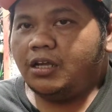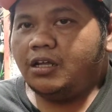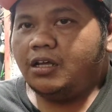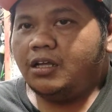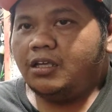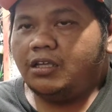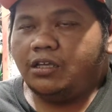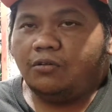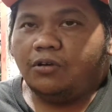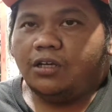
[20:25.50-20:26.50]
Ada
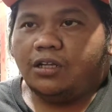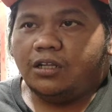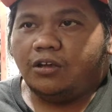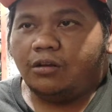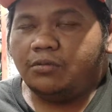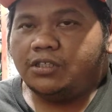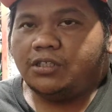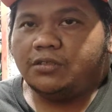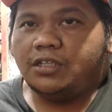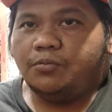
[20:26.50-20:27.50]
IG gua di kolom
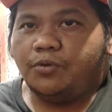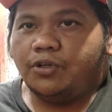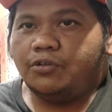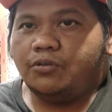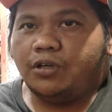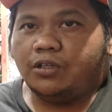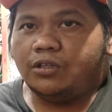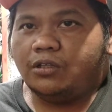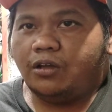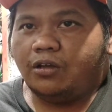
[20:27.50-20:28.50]
deskripsi, follow juga
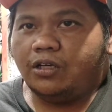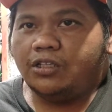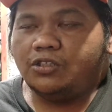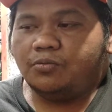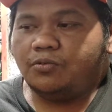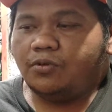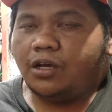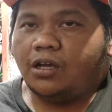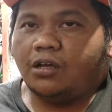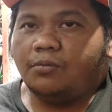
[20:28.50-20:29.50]
online shop
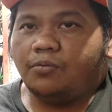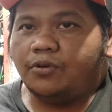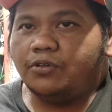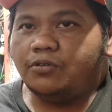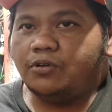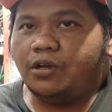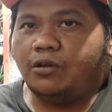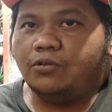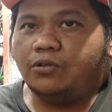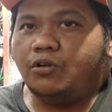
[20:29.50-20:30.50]
gua, follow
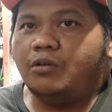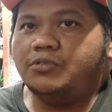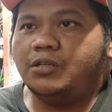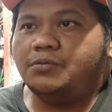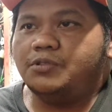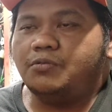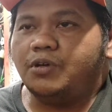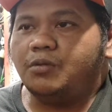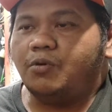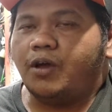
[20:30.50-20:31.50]
juga untuk home service
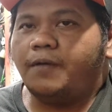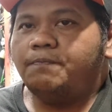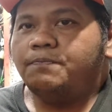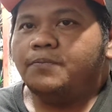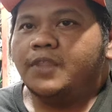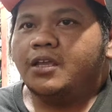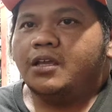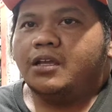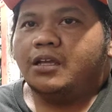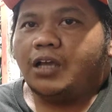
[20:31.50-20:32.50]
gua di bawah.
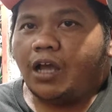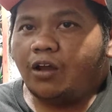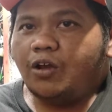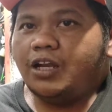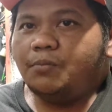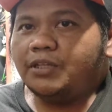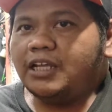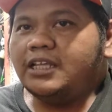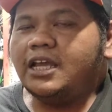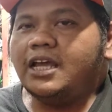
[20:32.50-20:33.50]
Kalau ada
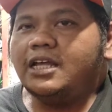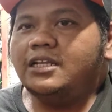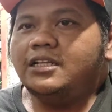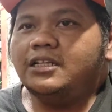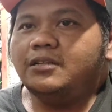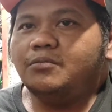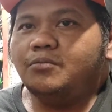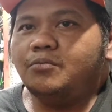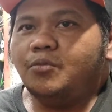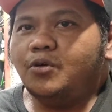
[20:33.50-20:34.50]
pertanyaan,
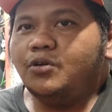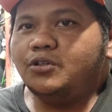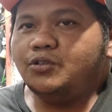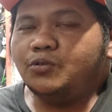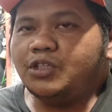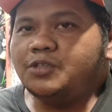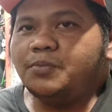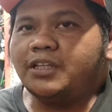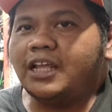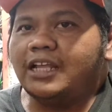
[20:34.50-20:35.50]
mohon tulis
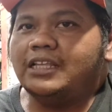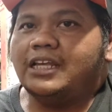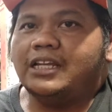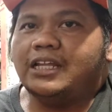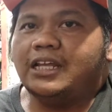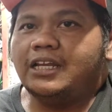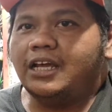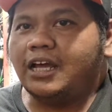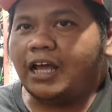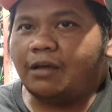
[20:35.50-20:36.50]
pertanyaannya
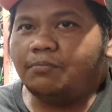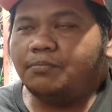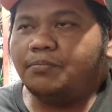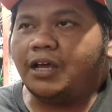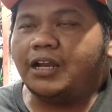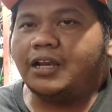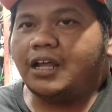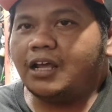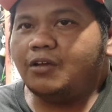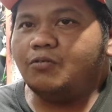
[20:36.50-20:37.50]
lengkap
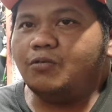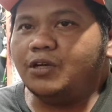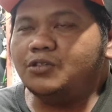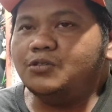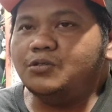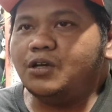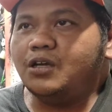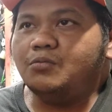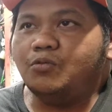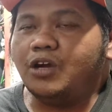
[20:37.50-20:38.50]
karena gua
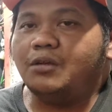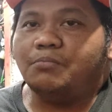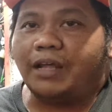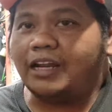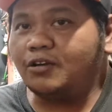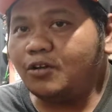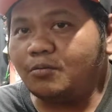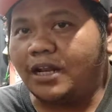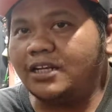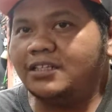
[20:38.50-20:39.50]
juga bukan
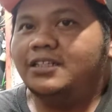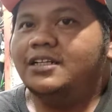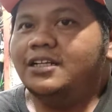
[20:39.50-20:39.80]
paranormal